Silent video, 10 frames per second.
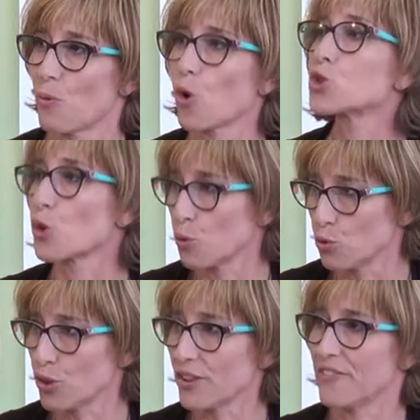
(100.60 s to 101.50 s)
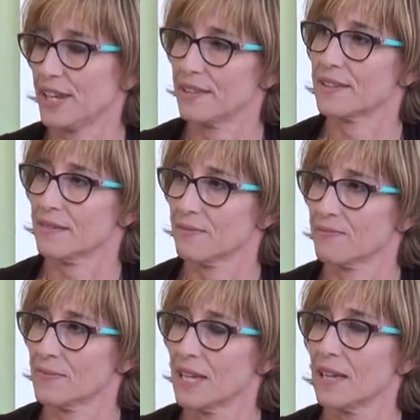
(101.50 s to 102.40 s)
otro mundo diferente.
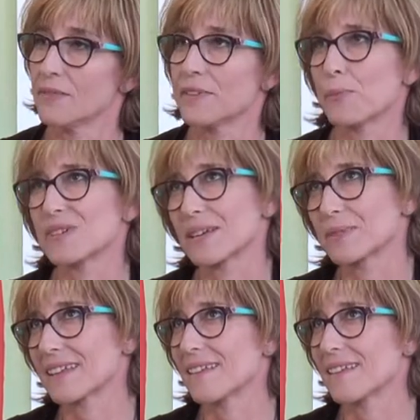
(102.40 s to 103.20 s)
Después a mitad